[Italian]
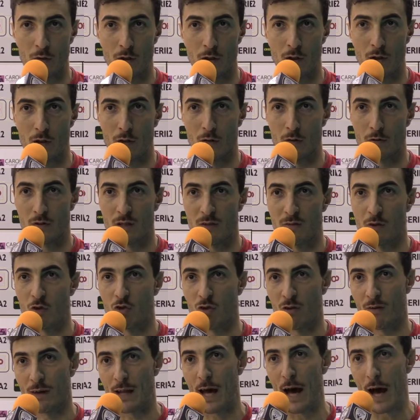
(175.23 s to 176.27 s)
non si
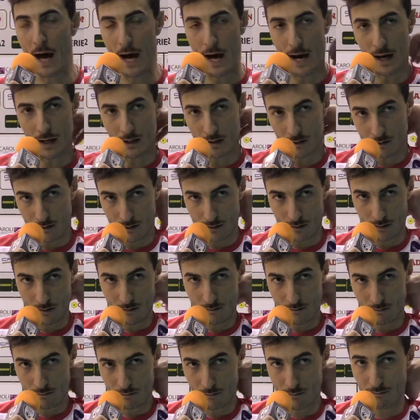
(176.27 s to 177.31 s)
vinceva da,
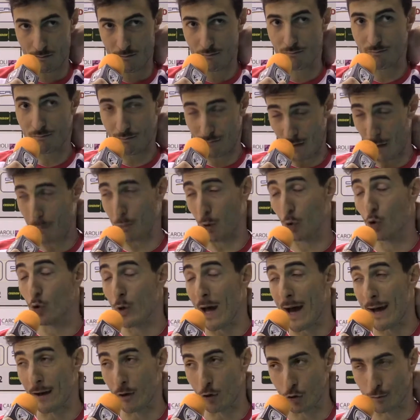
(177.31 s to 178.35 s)
da, più di un
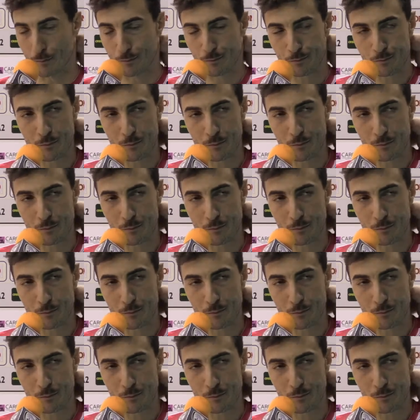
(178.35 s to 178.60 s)
anno.